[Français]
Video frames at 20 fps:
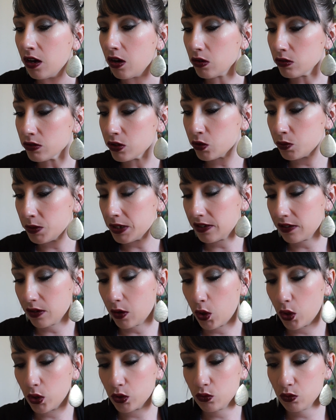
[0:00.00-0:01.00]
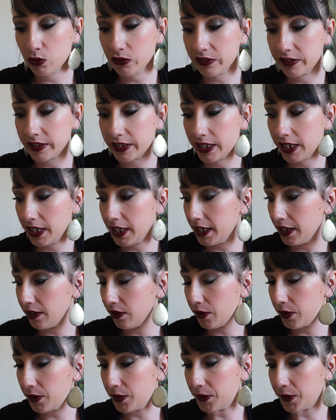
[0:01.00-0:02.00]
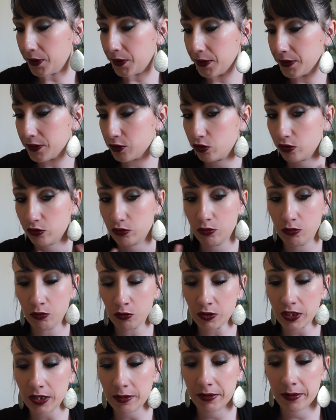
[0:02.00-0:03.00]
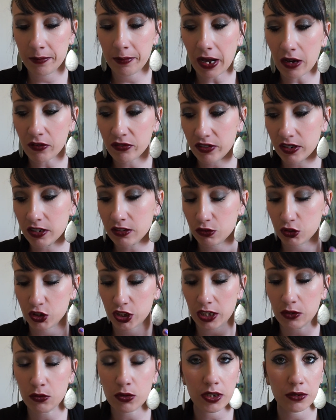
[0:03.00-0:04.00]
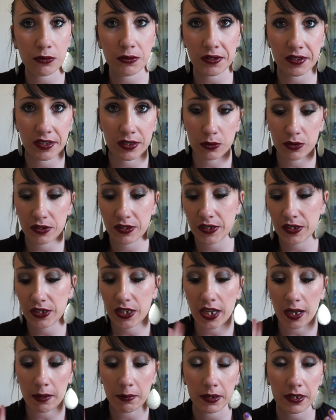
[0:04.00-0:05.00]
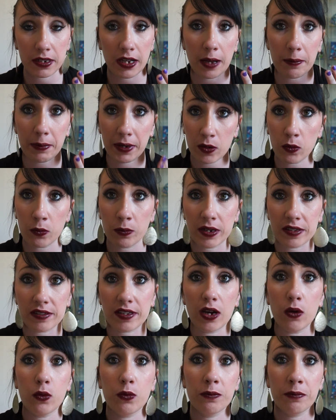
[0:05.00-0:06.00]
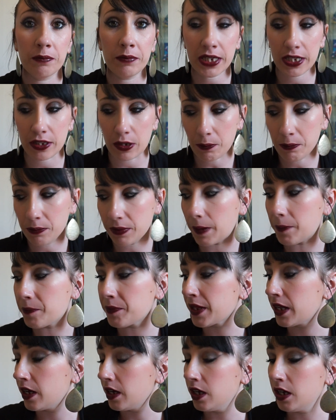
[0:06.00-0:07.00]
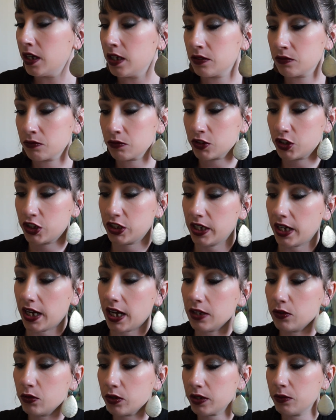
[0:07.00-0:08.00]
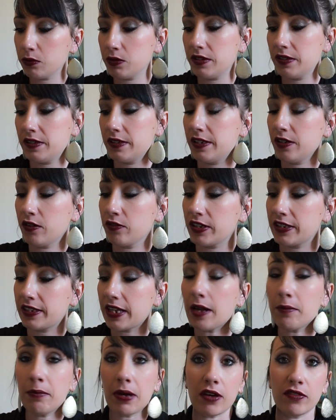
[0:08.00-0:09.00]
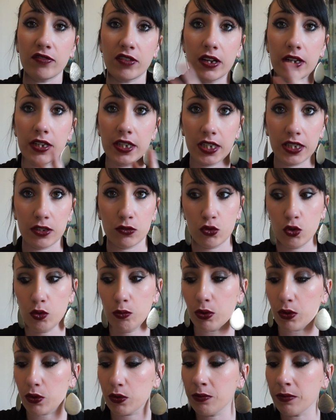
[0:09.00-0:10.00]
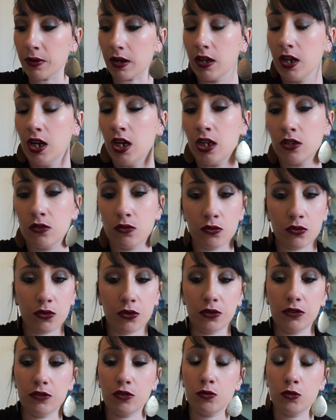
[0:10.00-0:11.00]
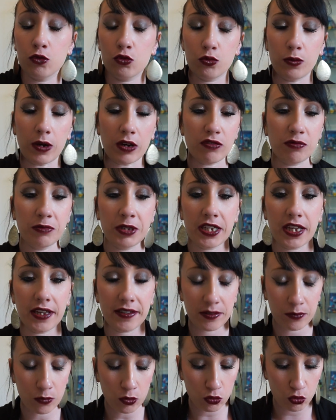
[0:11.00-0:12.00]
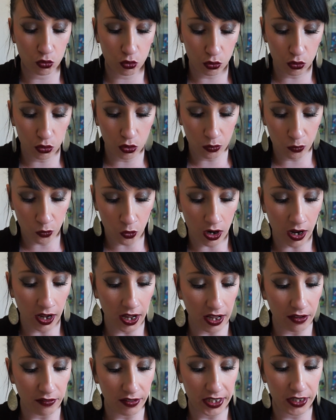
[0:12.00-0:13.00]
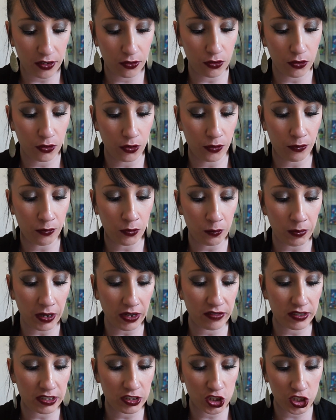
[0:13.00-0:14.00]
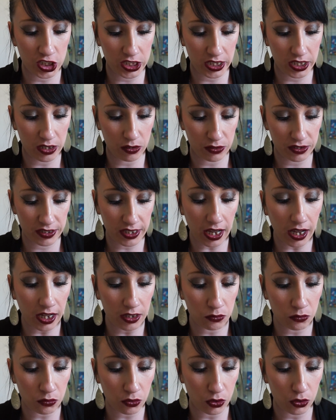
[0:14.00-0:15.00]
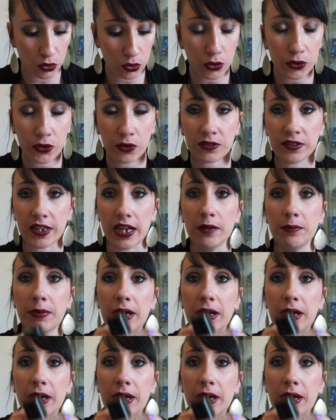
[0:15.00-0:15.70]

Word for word: Ensuite, euh, tout ce qui est... Euh, je vais vous montrer mes parfums que j'ai adoré utiliser aussi et après on passera au make-up. Donc j'ai adoré utiliser en fait un parfum et deux brumes. Donc euh, je me suis parfumée quasiment tout le mois avec mon parfum de chez Zara, donc l'Oriental,